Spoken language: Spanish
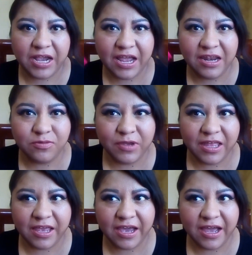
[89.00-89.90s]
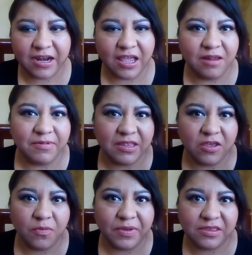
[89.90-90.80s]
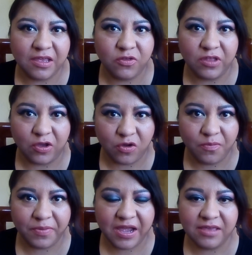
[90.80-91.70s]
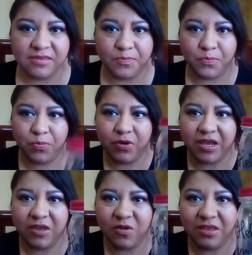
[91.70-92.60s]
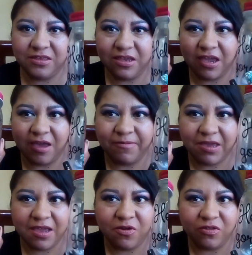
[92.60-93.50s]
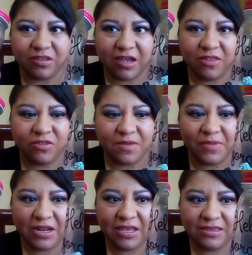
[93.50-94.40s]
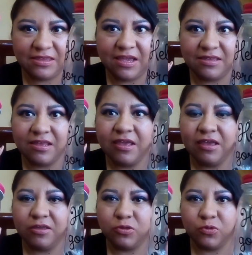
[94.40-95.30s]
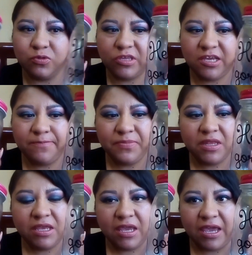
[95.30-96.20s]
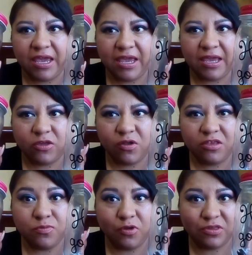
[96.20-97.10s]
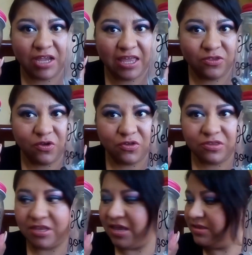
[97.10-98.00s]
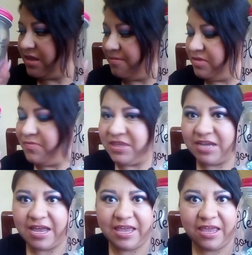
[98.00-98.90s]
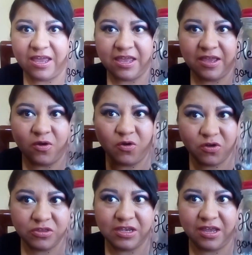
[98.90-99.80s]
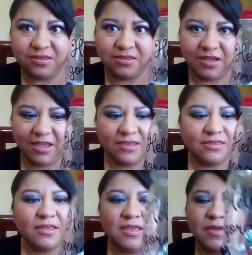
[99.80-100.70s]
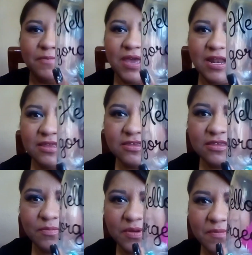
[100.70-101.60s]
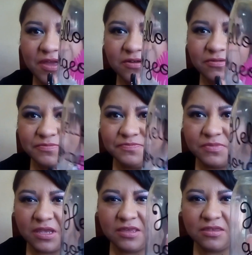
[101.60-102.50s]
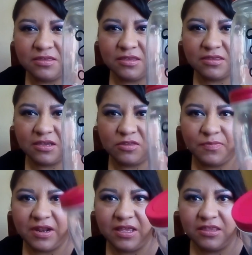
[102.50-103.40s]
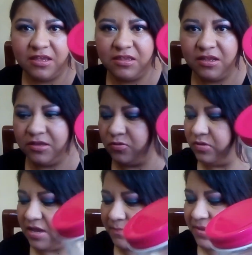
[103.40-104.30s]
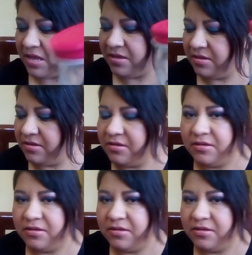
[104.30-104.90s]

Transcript: Por acá les voy a dejar el video pasado de compras porque yo les dije que había encontrado también estas Susi. Eh, yo les mostré dos, esta vez me traje otras tres. Vean, este es el primero. Este sí es transparente, tiene su tapa.